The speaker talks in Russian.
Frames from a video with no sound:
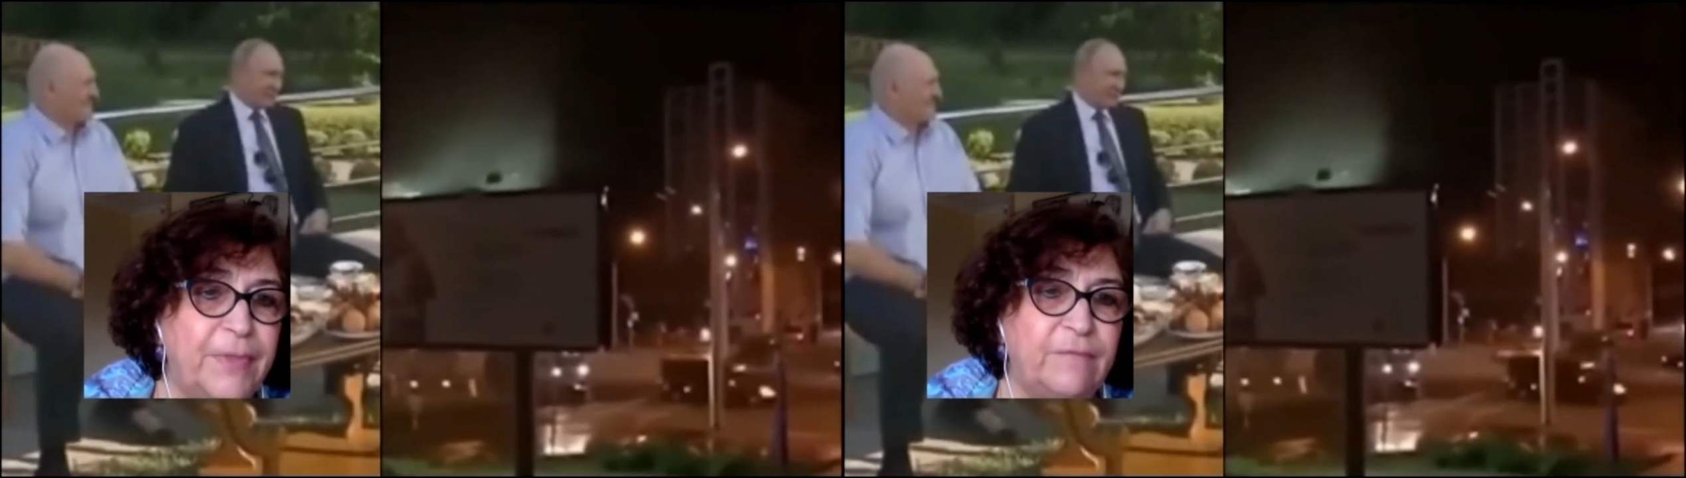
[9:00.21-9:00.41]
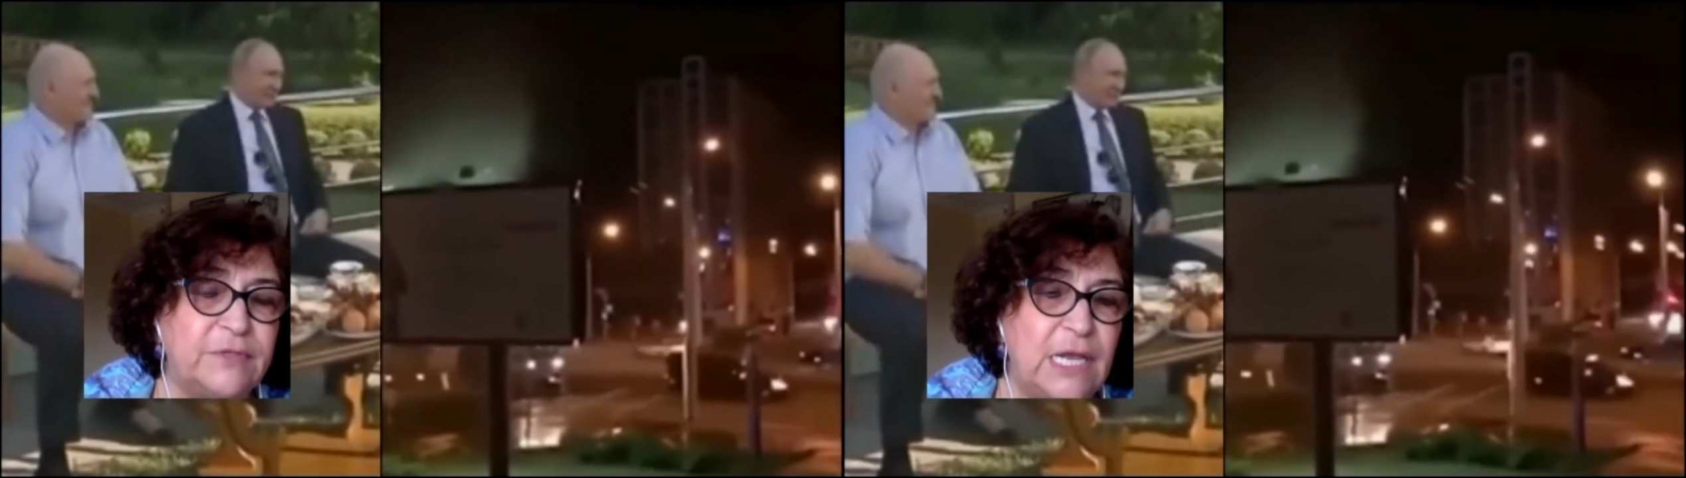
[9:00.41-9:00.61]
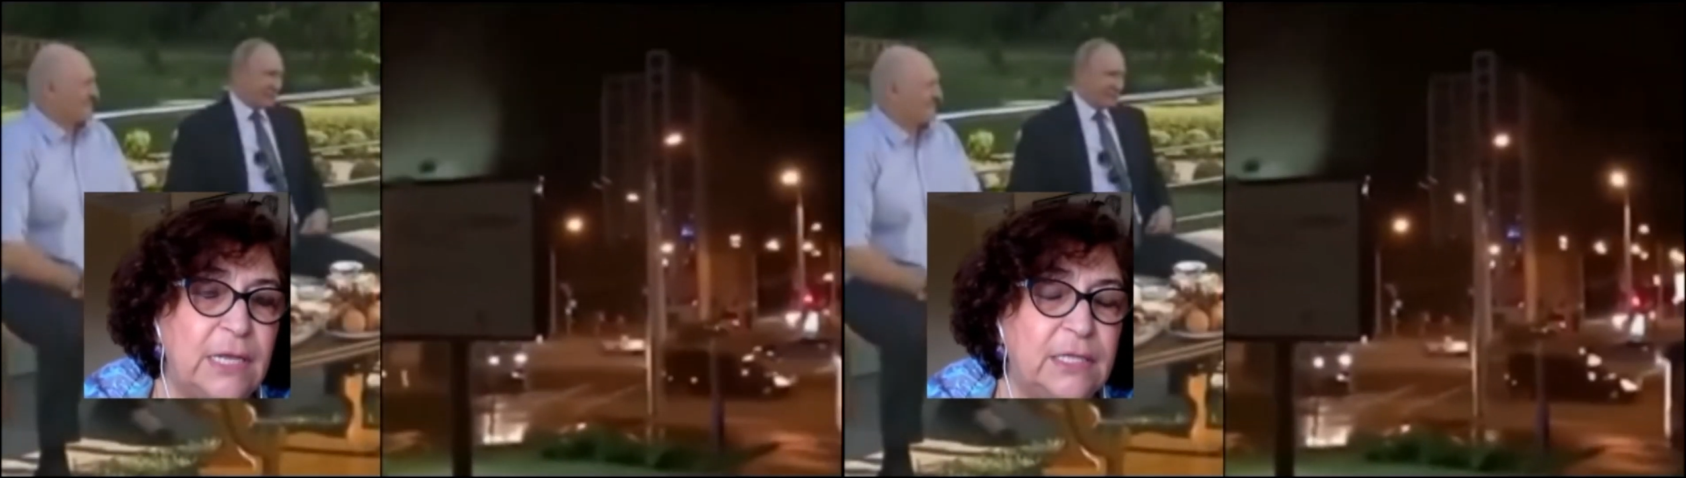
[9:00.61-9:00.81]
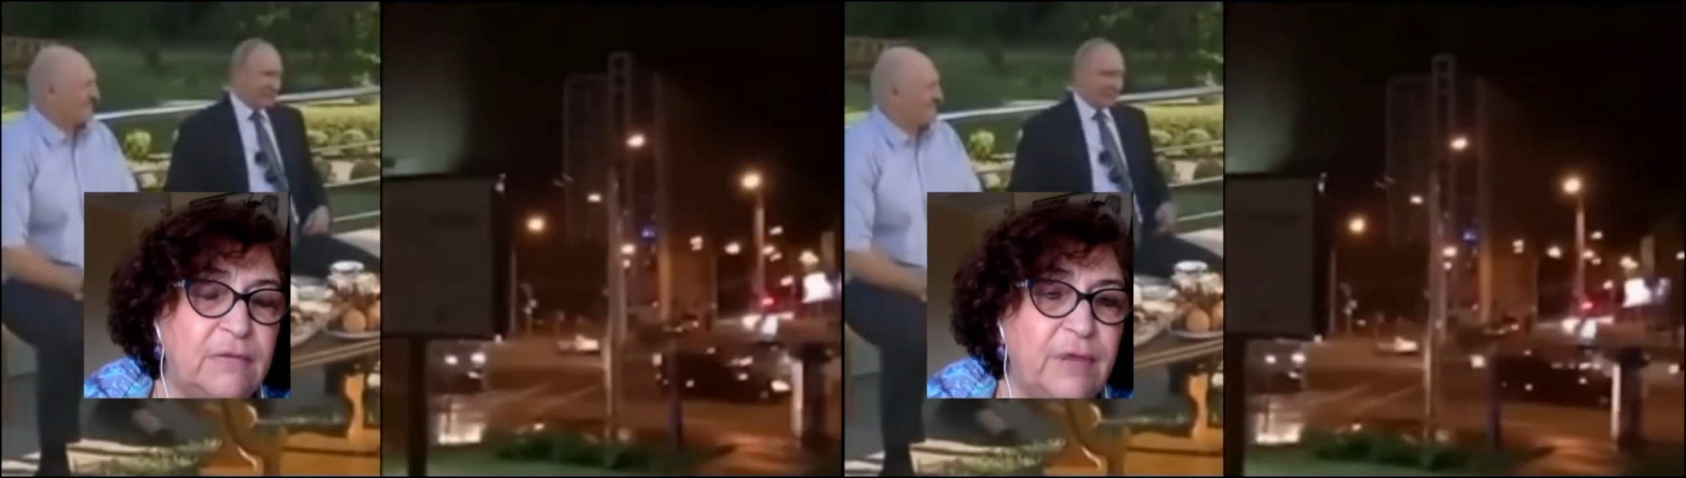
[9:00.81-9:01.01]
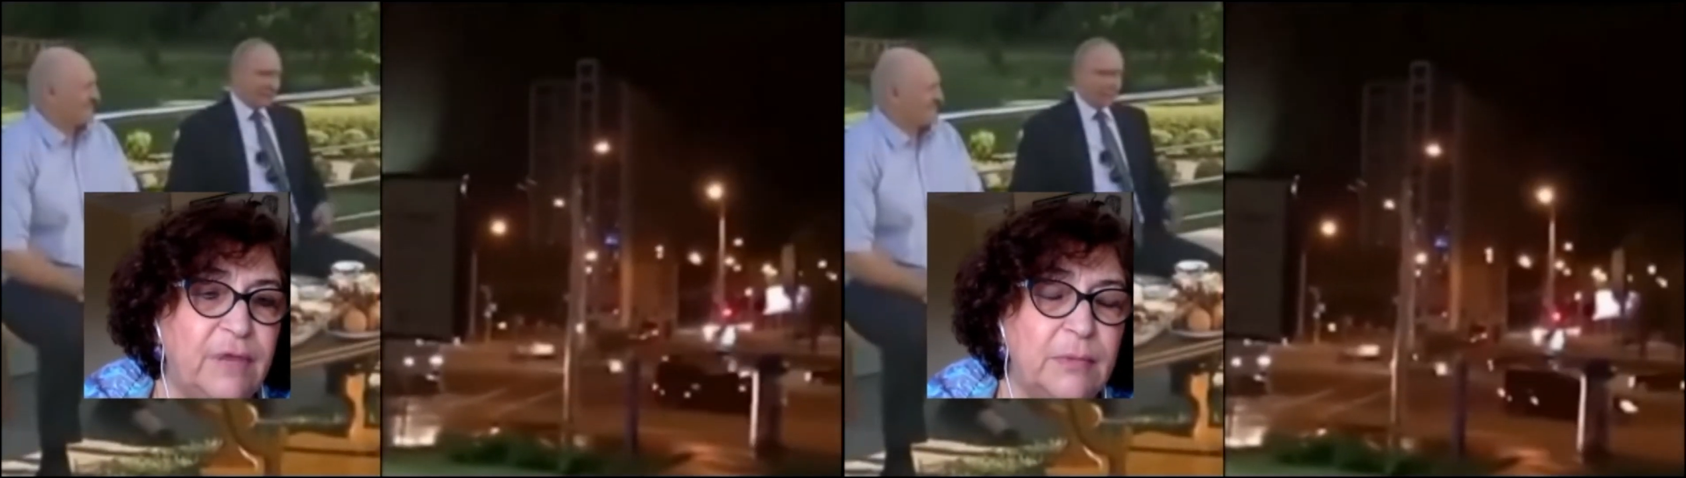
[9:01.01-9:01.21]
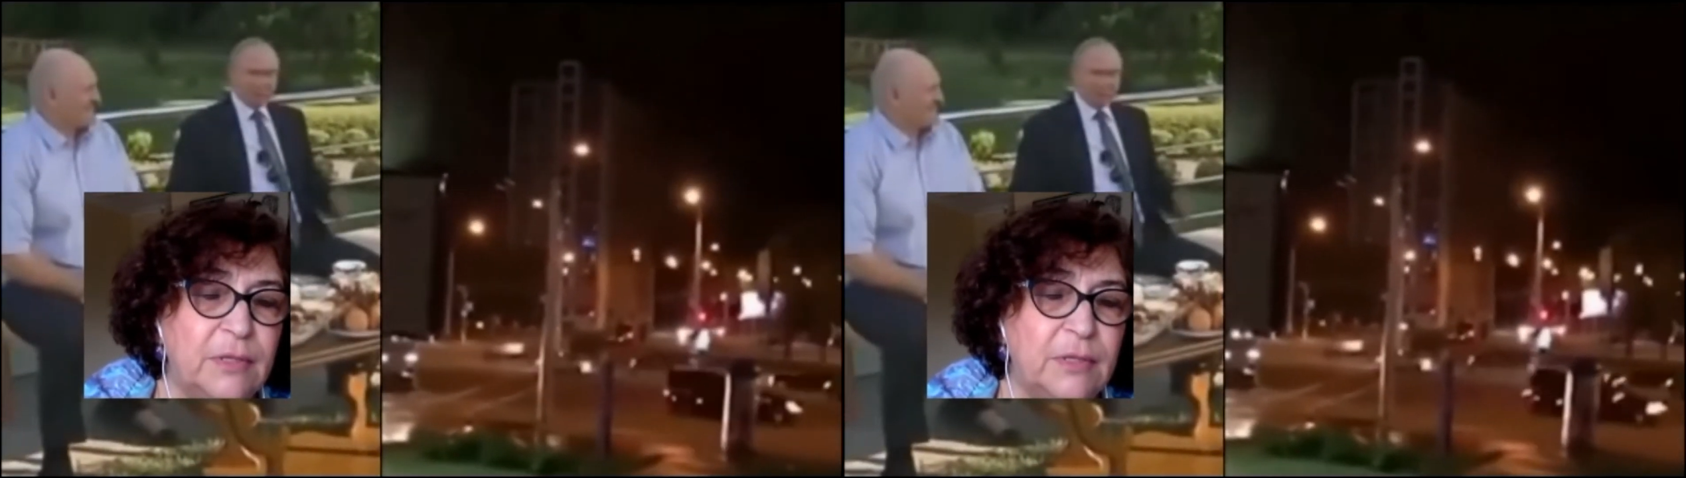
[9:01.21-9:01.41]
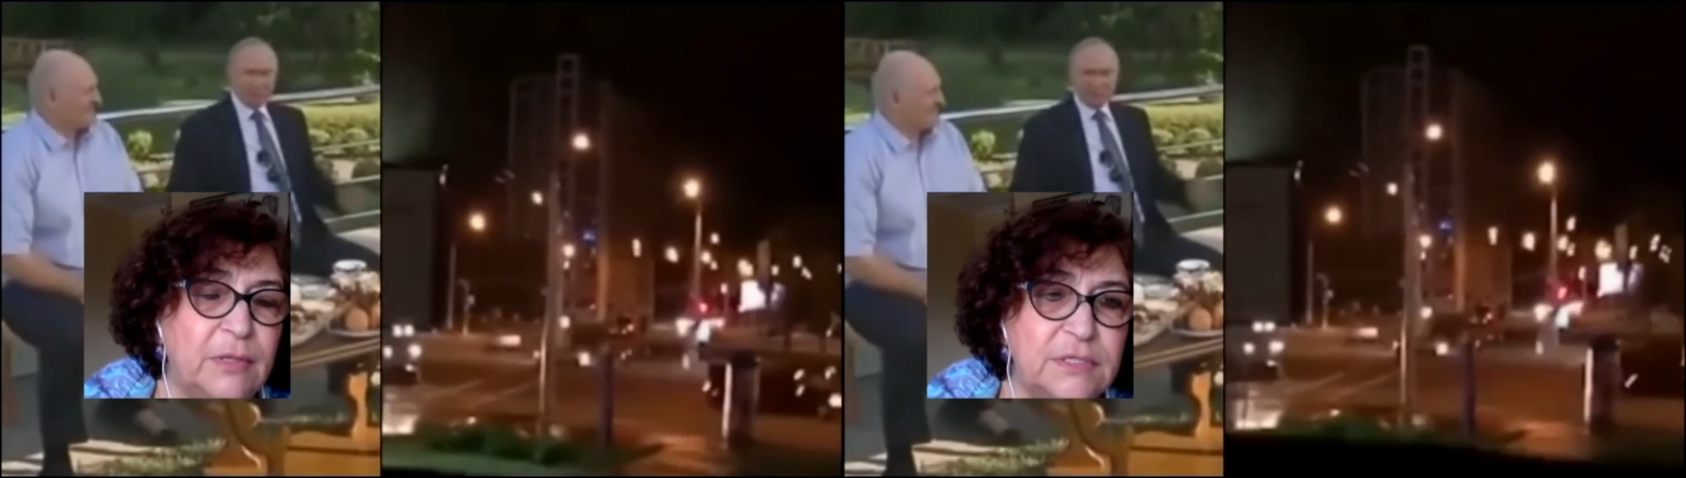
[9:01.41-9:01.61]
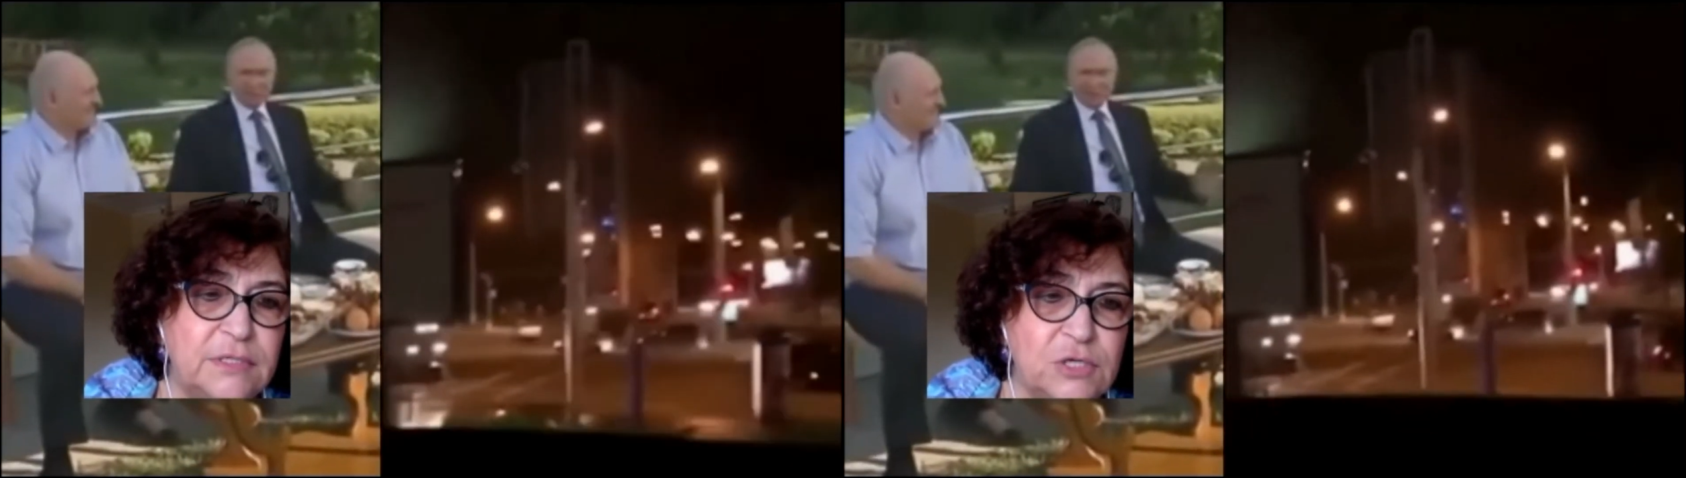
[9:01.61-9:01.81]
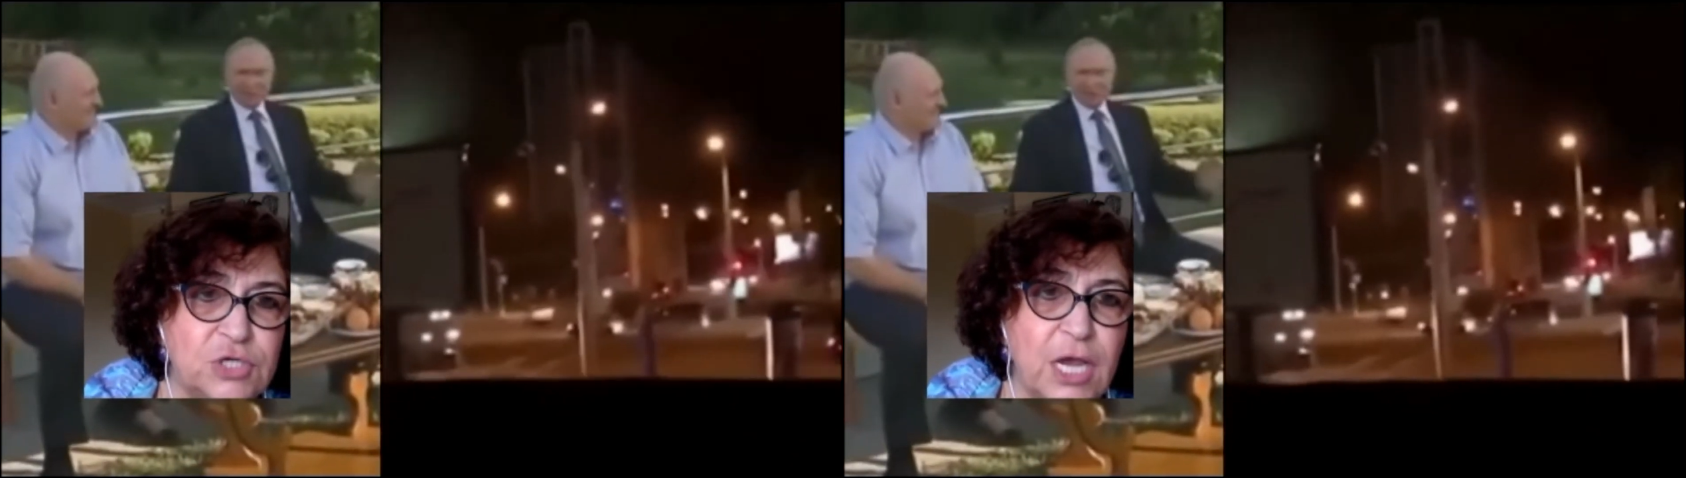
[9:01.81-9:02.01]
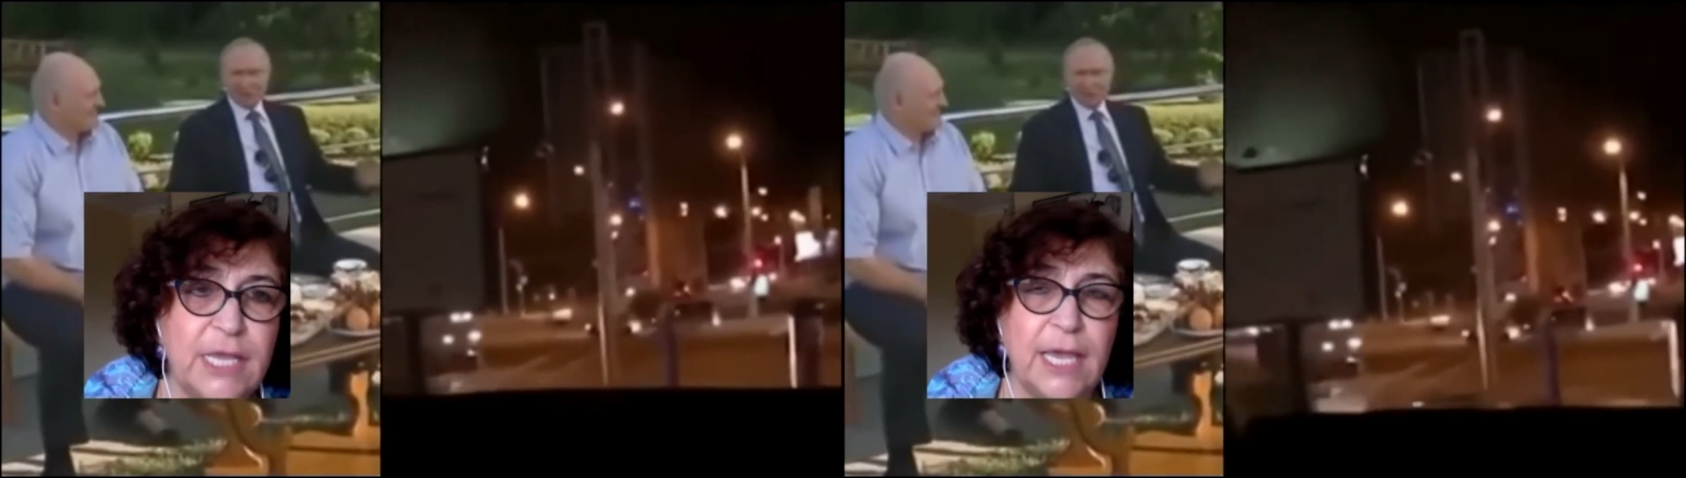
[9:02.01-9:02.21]
в изоляторе временного
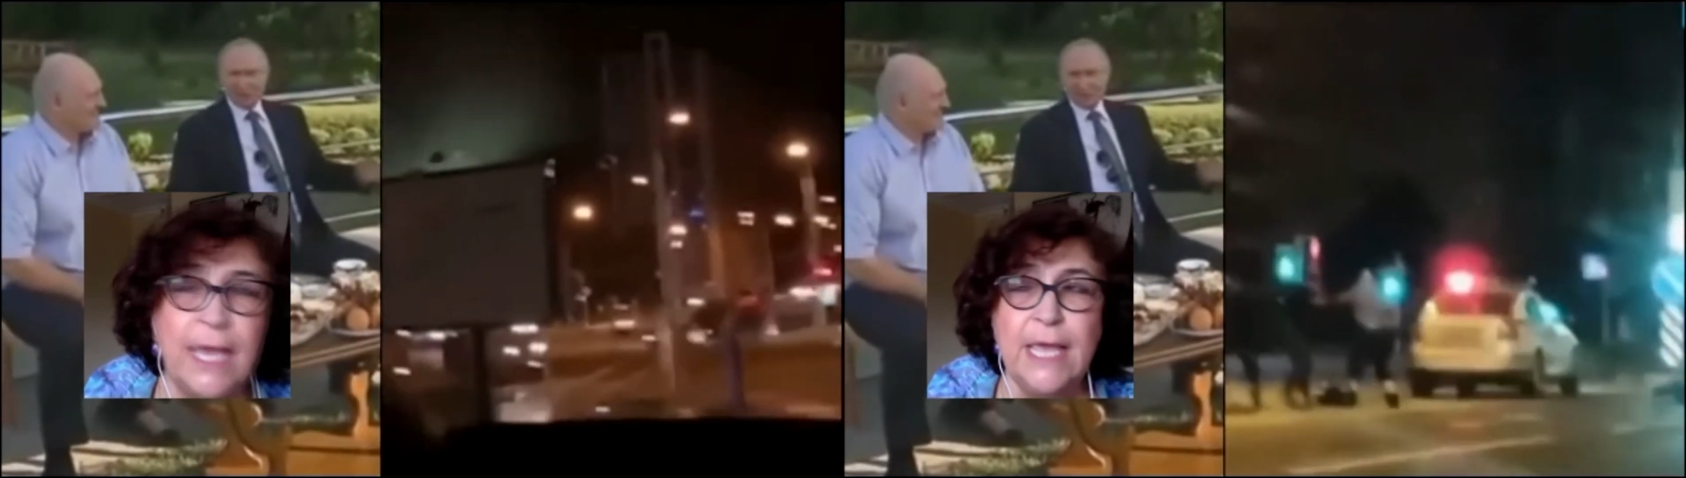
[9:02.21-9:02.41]
содержания,